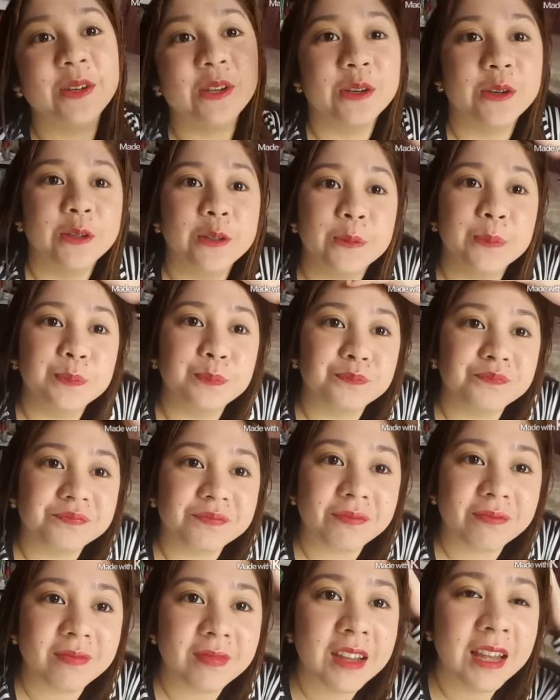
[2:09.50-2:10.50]
so, yun.
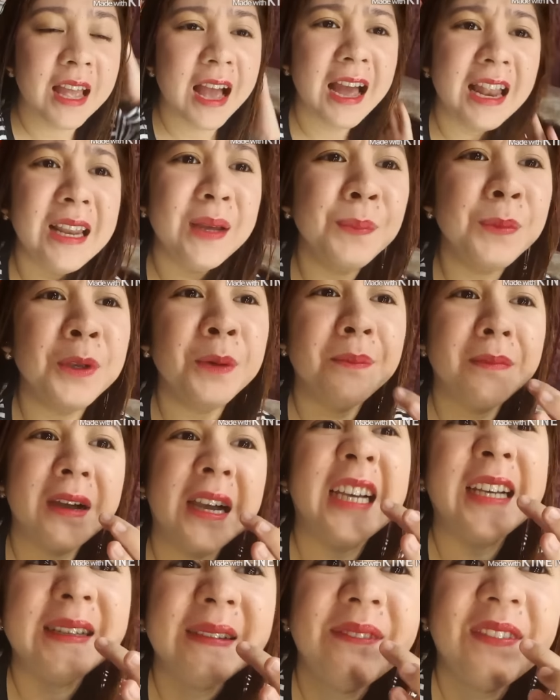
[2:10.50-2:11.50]
Alam niyo
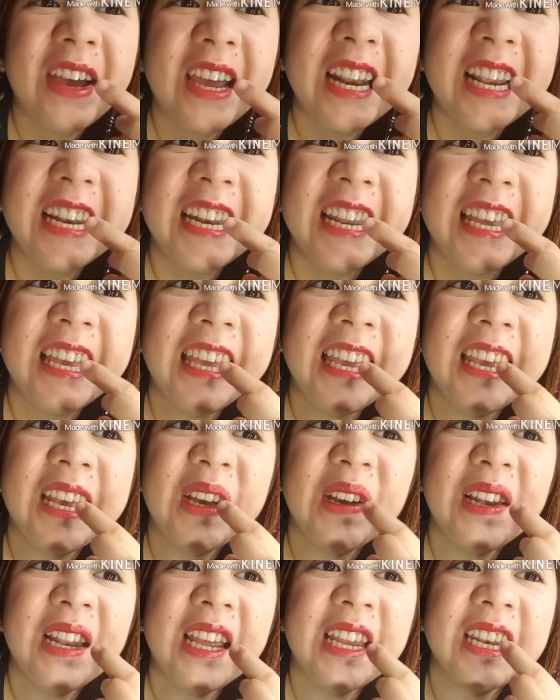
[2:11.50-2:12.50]
ba, parang
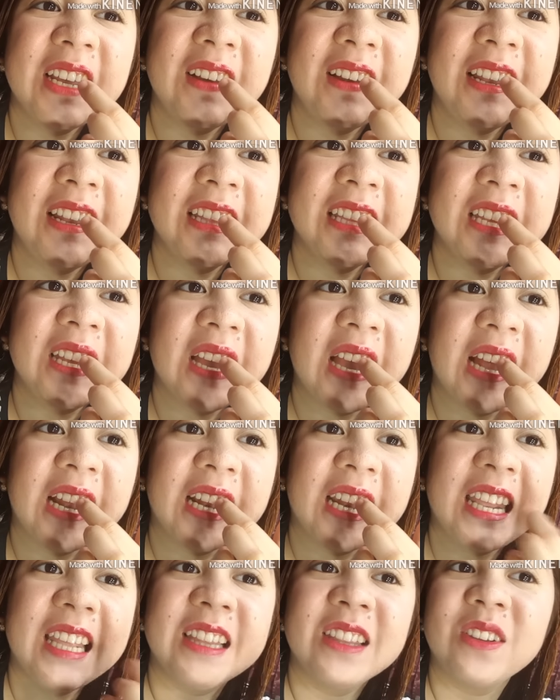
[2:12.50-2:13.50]
naghihiwalay na ulit
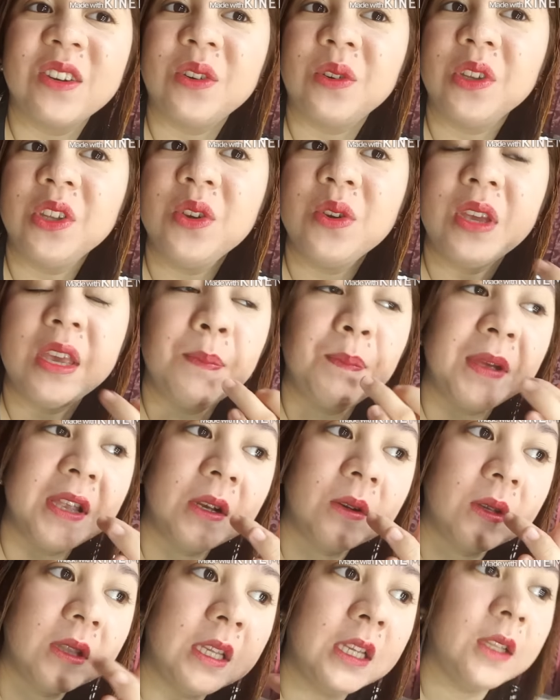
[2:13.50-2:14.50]
yung dito, yung
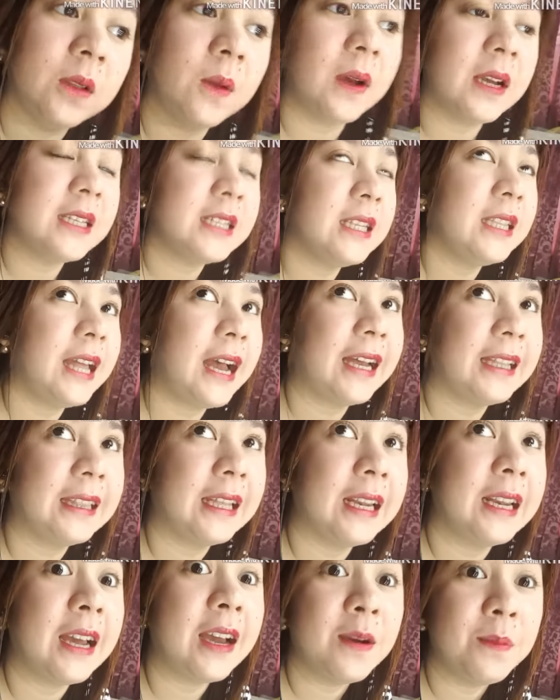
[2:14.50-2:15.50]
ngipin ko dito. Kasi
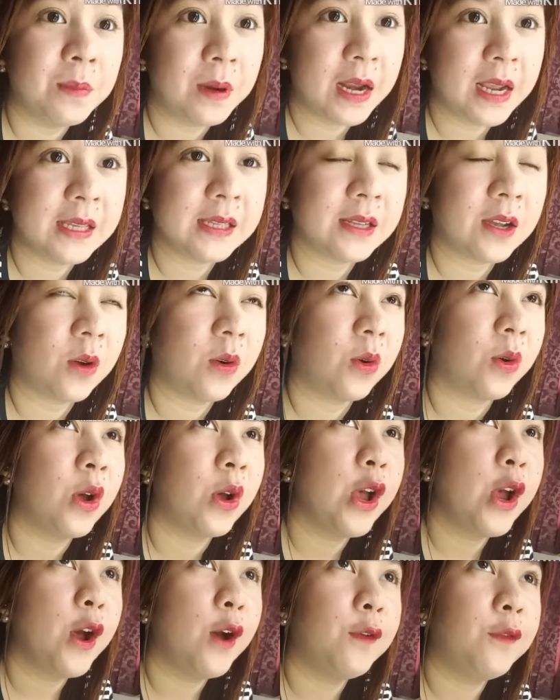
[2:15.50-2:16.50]
dati, naka-brace ako.
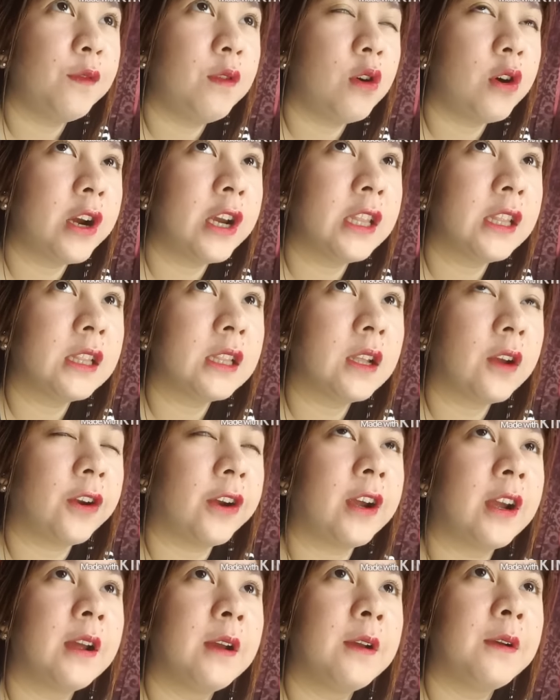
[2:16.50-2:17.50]
Fourth,
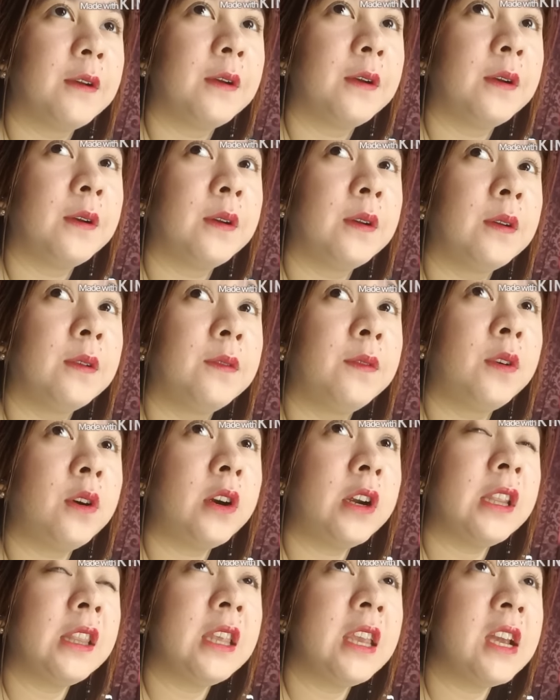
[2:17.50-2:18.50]
or
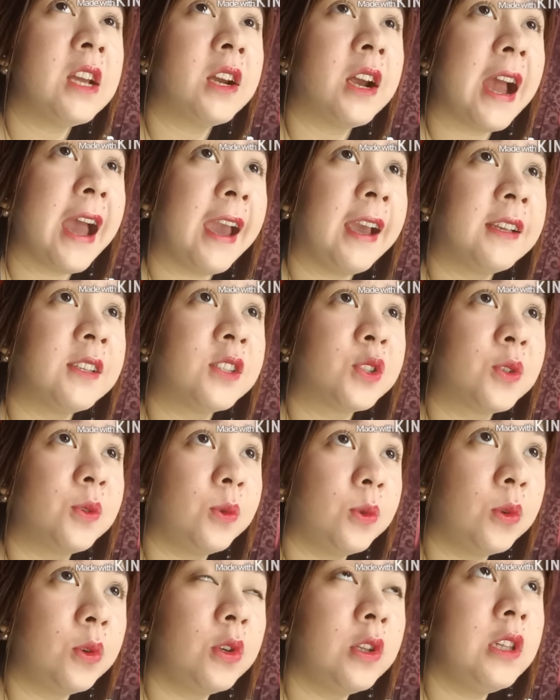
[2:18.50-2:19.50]
fourth year high
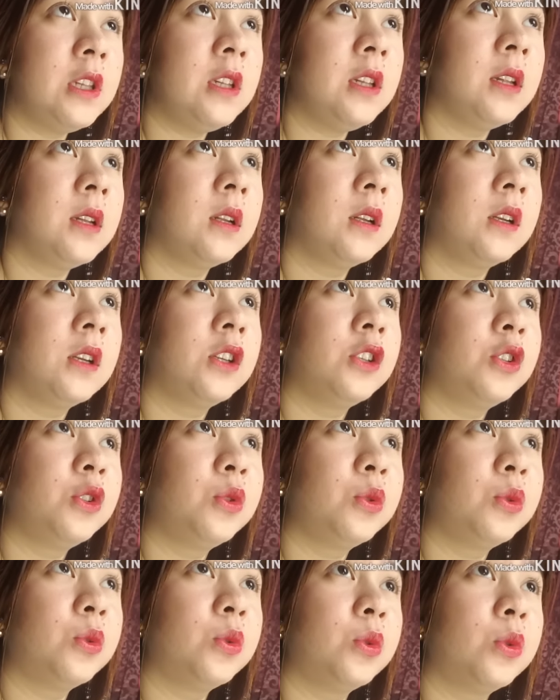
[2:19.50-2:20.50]
school
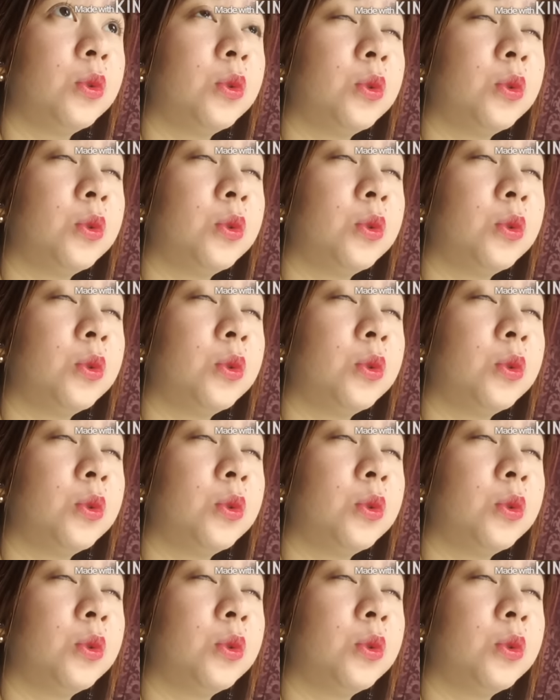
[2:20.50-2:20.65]
to